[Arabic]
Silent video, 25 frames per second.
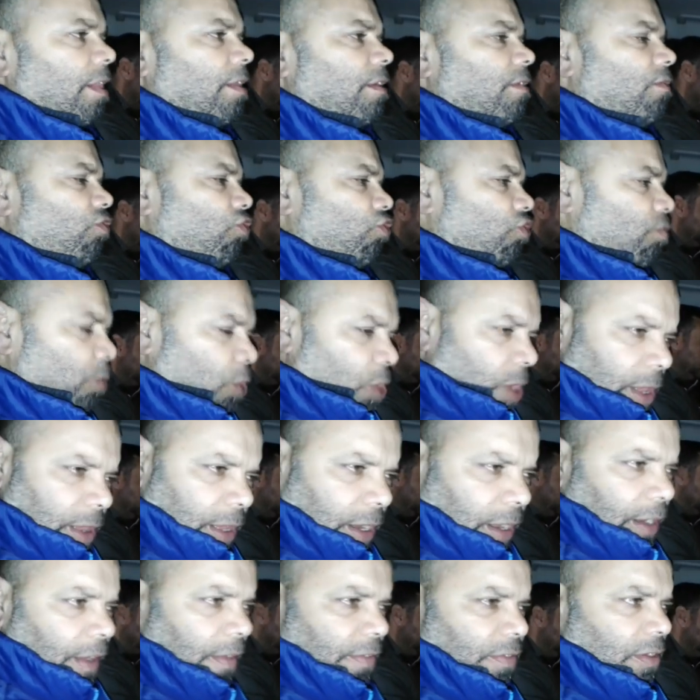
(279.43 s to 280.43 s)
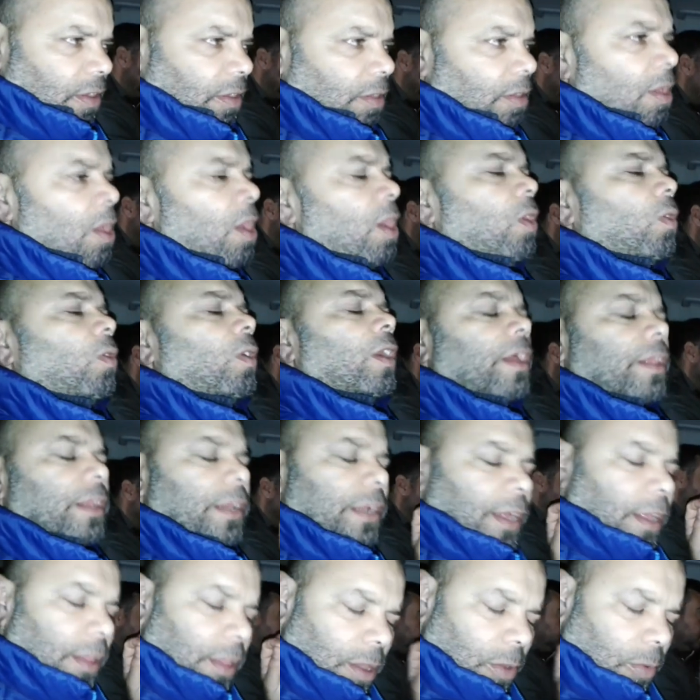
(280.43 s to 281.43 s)
غادي نجمعوا هذا الرصيد
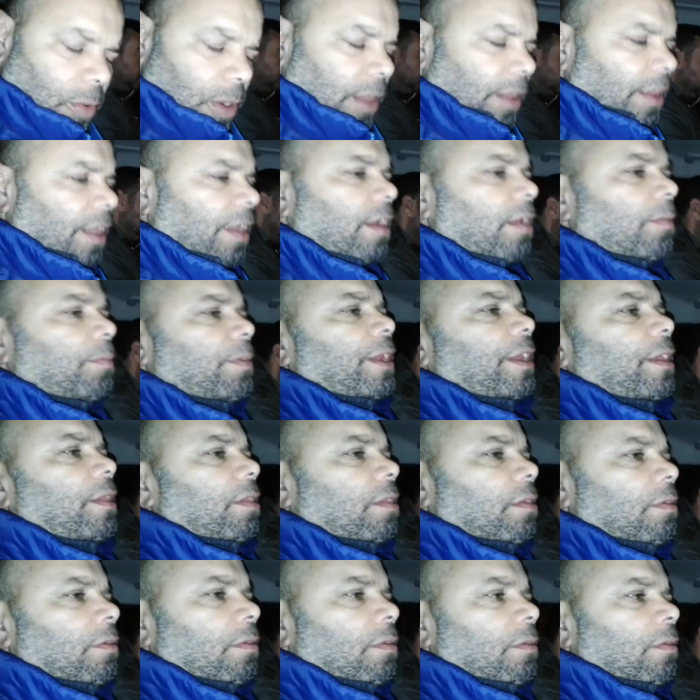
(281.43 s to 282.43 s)
وغادي نعطيوه لذاك المريض